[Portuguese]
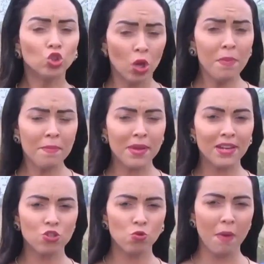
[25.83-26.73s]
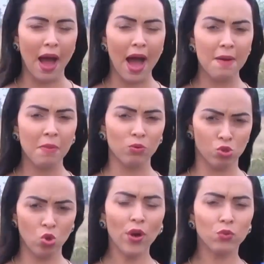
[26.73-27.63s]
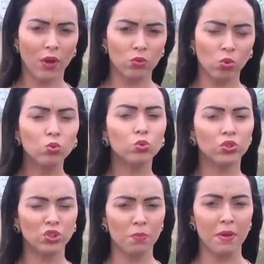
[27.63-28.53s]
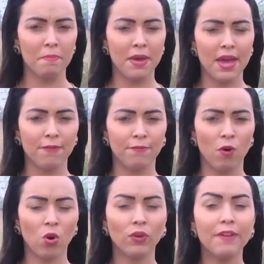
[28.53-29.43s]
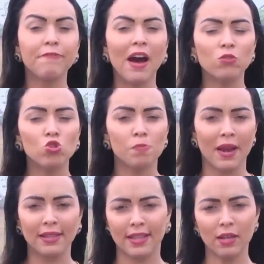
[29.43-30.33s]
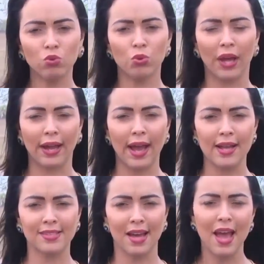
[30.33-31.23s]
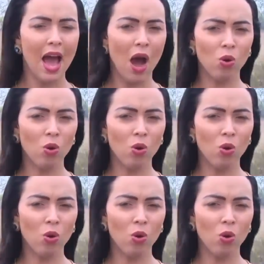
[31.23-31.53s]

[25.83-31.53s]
Sob a mira de uma arma, os oito adultos e um bebê foram levados para dentro da casa,